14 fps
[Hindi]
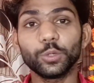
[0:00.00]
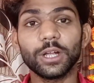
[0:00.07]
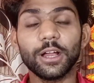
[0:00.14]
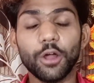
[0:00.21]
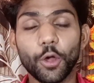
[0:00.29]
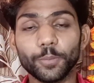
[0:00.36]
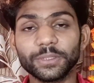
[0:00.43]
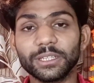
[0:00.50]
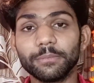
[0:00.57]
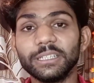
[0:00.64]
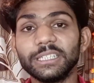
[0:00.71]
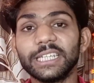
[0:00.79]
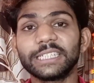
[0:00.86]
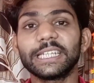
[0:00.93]
का ऑप्शन
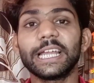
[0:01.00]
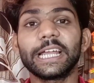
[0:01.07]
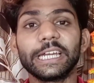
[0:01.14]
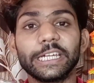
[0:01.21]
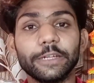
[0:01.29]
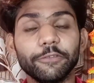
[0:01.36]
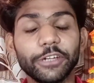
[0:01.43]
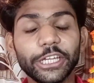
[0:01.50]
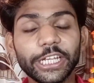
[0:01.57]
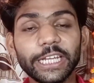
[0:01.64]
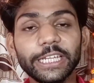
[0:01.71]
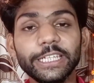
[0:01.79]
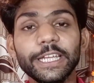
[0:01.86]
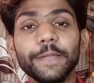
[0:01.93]
मिल जाता है कनेक्टिविटी
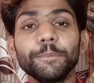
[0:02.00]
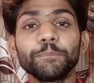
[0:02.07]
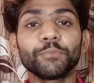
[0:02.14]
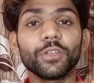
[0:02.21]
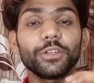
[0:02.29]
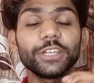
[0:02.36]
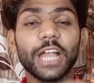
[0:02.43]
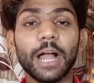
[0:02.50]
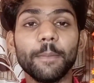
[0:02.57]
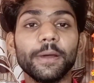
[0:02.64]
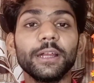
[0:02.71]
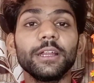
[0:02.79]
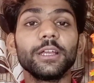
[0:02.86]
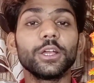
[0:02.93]
के लिए यहाँ
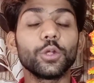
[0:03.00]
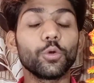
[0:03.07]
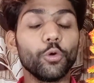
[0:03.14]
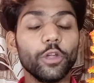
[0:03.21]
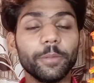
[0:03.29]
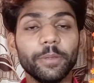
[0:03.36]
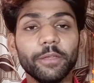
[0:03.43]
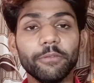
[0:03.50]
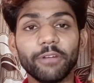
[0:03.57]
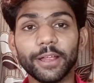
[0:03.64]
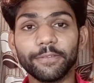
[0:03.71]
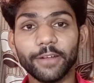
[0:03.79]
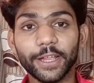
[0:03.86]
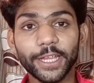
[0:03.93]
पर कोई भी
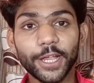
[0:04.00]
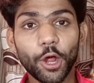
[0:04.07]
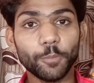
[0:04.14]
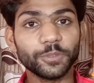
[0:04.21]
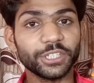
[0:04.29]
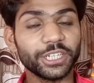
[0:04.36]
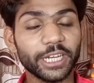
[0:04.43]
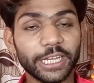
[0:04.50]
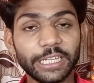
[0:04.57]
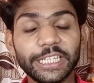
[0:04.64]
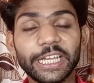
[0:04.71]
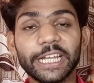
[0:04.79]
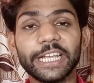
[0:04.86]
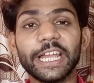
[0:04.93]
वाईफाई का ऑप्शन नहीं
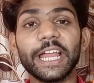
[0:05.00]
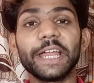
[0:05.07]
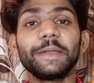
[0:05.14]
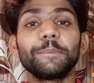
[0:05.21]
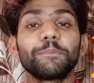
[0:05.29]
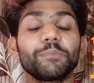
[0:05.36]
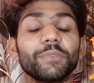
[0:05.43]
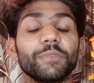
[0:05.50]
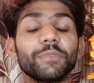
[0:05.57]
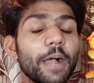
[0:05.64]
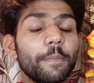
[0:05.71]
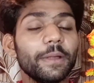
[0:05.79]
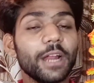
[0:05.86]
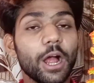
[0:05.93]
दिया गया है
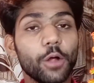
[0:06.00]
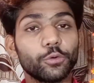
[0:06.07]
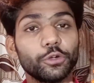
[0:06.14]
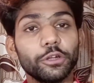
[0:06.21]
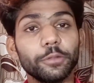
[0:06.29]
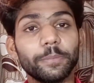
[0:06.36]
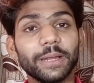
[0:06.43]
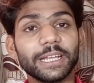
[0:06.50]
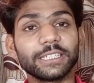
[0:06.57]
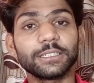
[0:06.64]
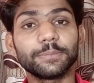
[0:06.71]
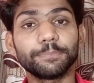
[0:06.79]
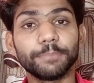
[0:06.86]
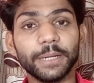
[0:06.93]
यहाँ पर आउटर
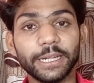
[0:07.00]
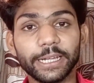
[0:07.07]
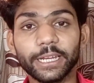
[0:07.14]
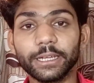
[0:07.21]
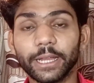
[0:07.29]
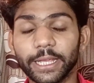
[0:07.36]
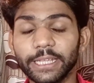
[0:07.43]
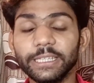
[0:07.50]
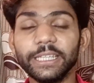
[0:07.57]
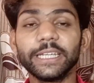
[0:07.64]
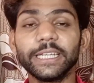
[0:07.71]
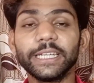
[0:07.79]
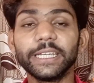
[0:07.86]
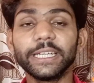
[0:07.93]
डिप्लेक्स प्रिंटिंग नहीं दी
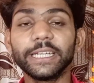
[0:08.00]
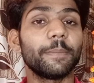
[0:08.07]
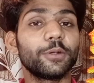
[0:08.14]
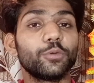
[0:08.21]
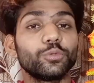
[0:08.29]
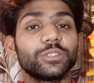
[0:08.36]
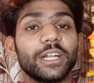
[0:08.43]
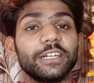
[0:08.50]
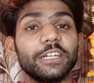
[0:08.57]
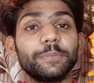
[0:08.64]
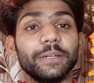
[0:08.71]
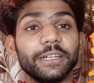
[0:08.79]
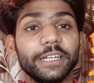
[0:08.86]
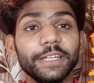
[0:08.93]
गई है यहाँ पर टू
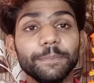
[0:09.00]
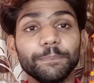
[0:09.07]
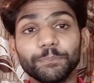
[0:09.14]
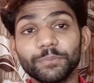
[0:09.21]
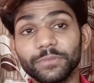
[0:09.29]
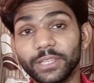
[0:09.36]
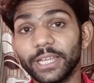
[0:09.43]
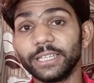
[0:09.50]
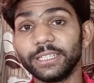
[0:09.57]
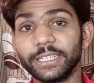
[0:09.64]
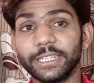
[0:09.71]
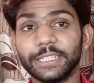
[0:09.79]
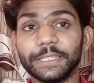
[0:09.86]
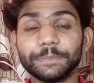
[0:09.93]
साइडेड प्रिंटिंग नहीं
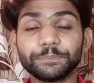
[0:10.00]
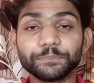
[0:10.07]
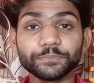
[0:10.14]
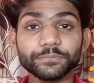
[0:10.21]
दी गई है